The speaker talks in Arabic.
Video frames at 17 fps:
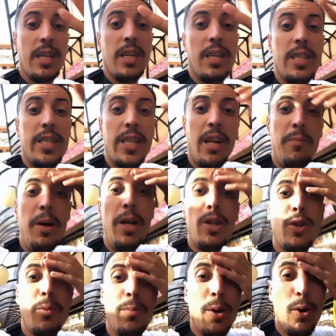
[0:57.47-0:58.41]
السلام
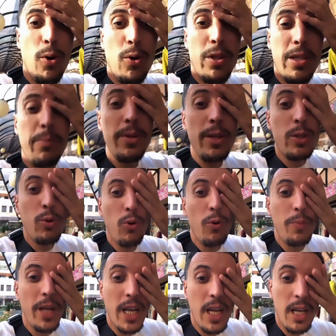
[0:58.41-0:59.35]
عليكم الخوت نتمنى
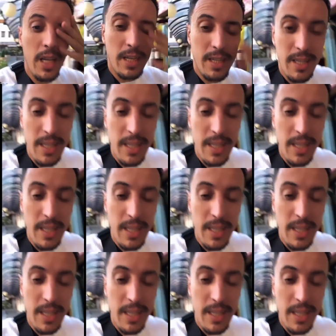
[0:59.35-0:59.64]
تكونوا بخير